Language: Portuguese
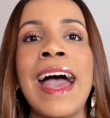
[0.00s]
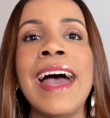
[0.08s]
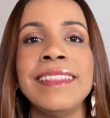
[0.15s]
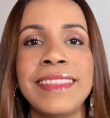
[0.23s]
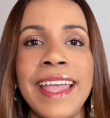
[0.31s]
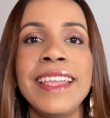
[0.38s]

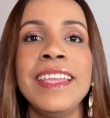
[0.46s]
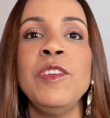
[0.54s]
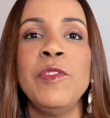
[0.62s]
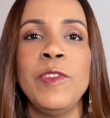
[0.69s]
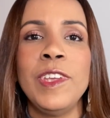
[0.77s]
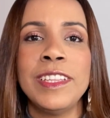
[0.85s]
até que
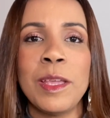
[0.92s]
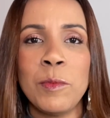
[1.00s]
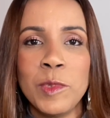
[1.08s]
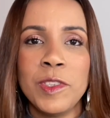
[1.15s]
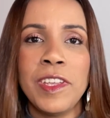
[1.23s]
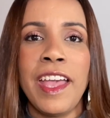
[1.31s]
enfim
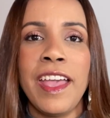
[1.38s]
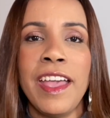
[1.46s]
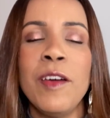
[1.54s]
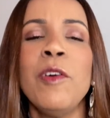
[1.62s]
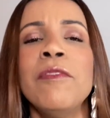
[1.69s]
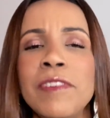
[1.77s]
temos o quê?
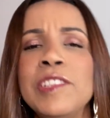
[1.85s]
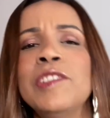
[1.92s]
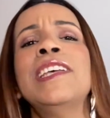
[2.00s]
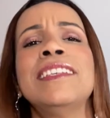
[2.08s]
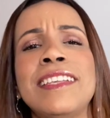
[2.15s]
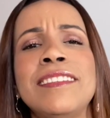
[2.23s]
O vídeo de
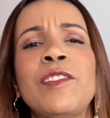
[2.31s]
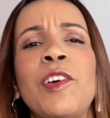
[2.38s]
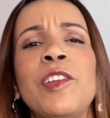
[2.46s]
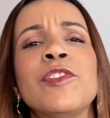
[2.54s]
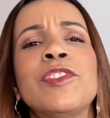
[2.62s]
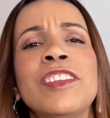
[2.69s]

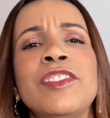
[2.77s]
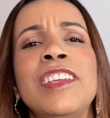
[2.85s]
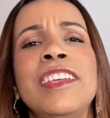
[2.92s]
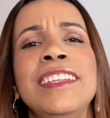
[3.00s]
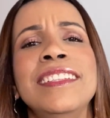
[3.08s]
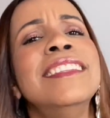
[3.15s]
acessórios da
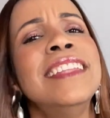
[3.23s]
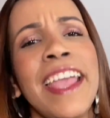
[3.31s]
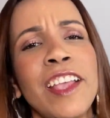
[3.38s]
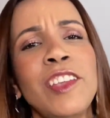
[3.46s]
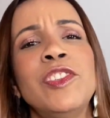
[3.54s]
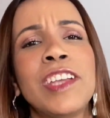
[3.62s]
Shein
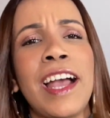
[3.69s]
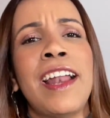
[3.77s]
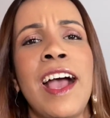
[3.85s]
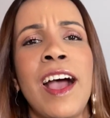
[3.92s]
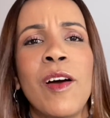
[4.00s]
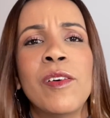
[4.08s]
neste
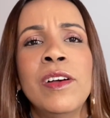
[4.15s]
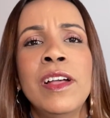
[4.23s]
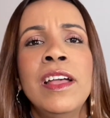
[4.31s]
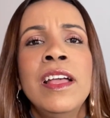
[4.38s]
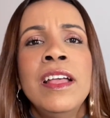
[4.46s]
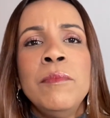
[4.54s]
canal.
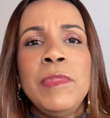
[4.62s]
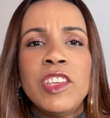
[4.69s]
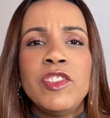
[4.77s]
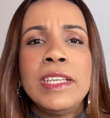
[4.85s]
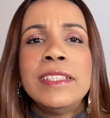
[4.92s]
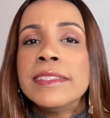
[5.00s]
Minha
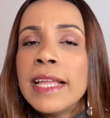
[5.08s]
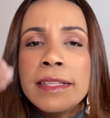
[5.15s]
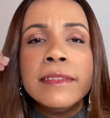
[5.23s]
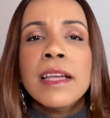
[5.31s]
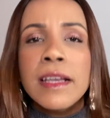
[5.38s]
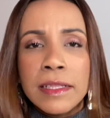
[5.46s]
gente, tem
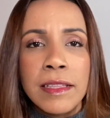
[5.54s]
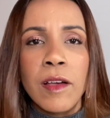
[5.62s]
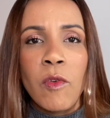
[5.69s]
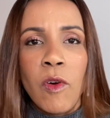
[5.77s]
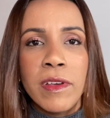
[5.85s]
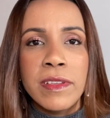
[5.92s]
tanta
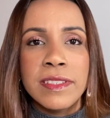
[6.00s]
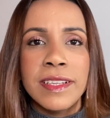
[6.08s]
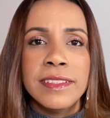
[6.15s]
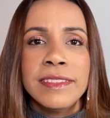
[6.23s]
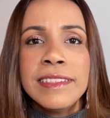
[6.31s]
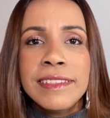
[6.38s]
coisa,
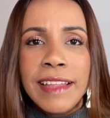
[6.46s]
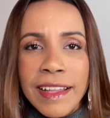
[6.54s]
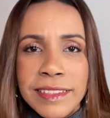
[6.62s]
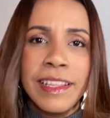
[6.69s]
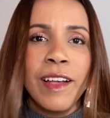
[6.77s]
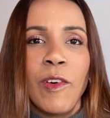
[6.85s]

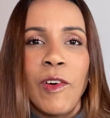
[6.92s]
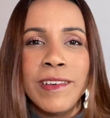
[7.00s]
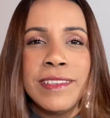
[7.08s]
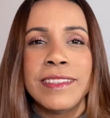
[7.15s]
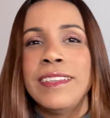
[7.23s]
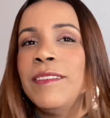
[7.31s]
tanta
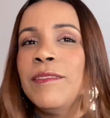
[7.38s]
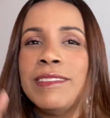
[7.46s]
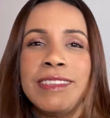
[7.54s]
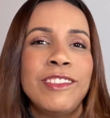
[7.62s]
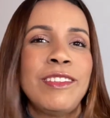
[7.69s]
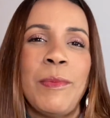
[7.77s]
coisa que
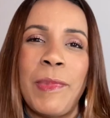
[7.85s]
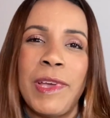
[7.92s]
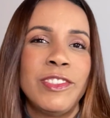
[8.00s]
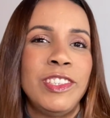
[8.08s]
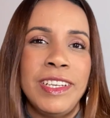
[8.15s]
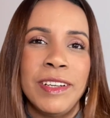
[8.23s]
vocês nem
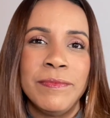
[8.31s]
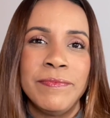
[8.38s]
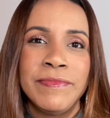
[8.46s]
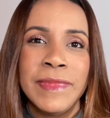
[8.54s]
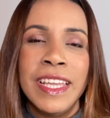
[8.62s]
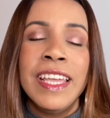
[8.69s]
imaginam.
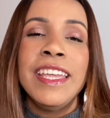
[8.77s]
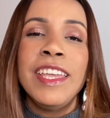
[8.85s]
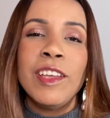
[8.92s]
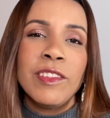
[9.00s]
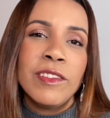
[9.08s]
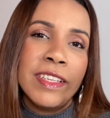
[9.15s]
E
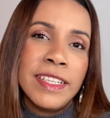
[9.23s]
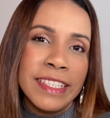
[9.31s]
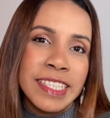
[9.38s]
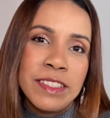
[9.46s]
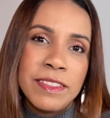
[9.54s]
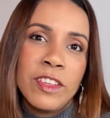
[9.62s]
eu tenho
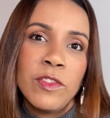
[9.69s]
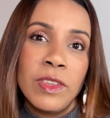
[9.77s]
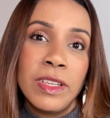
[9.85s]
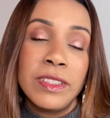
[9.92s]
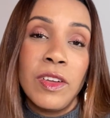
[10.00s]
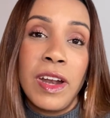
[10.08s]
certeza que vocês vão
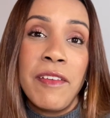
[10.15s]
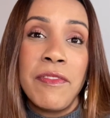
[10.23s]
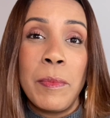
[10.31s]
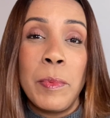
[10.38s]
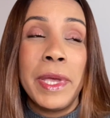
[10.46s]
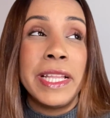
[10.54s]
adorar
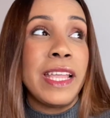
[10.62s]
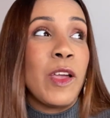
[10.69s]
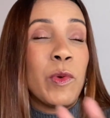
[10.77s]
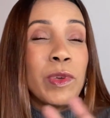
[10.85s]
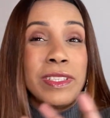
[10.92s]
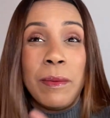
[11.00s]
ver, porque tem
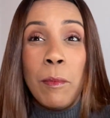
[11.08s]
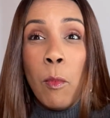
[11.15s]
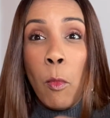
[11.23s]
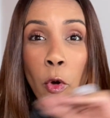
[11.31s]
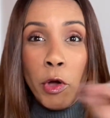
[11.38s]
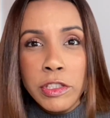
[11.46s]
coisa
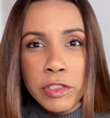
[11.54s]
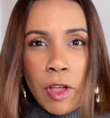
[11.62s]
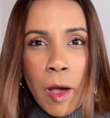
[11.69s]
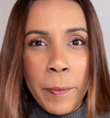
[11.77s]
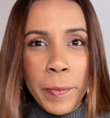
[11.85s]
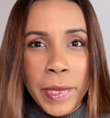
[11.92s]
muito
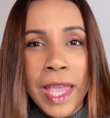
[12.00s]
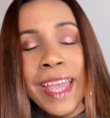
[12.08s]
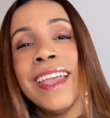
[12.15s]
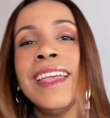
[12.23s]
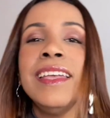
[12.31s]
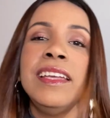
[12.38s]
top
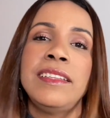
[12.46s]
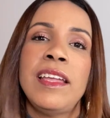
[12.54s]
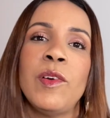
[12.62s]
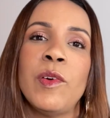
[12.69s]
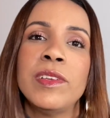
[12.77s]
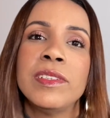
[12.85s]
e tem
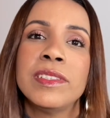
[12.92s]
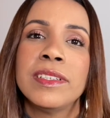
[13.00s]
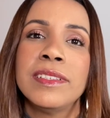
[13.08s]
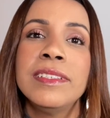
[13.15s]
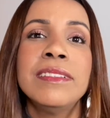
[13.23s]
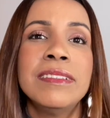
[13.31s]
coisa
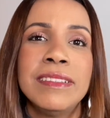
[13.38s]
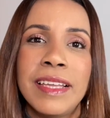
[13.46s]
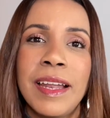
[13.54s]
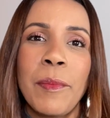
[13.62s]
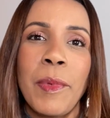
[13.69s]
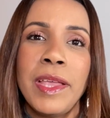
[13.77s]
que,
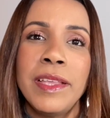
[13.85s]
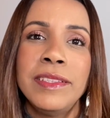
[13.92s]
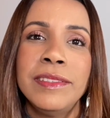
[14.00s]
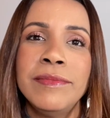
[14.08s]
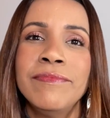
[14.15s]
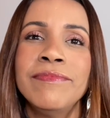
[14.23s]

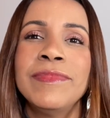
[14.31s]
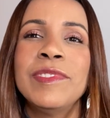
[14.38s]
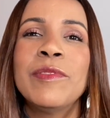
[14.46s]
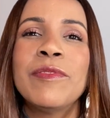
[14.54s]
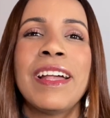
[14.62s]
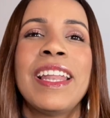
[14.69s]
sinceramente,
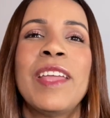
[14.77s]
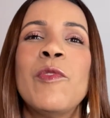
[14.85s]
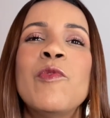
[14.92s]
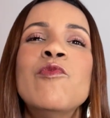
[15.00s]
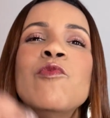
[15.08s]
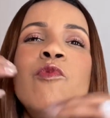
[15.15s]
não valeu
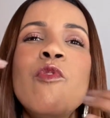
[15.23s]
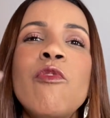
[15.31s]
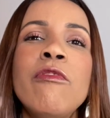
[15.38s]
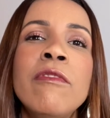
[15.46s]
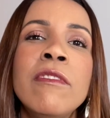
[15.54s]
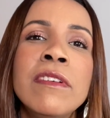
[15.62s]

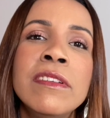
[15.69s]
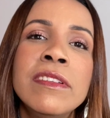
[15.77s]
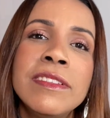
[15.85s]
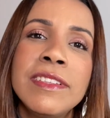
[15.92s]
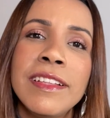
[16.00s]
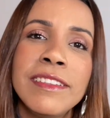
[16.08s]
um
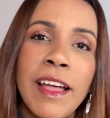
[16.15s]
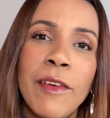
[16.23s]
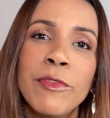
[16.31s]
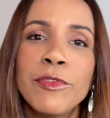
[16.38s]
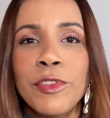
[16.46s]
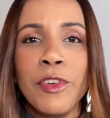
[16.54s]

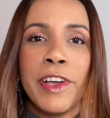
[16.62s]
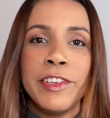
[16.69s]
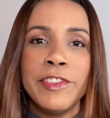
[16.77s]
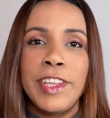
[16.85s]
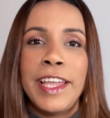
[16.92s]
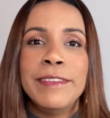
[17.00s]
centavo do que eu
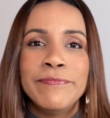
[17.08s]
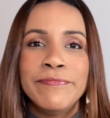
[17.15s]
gastei.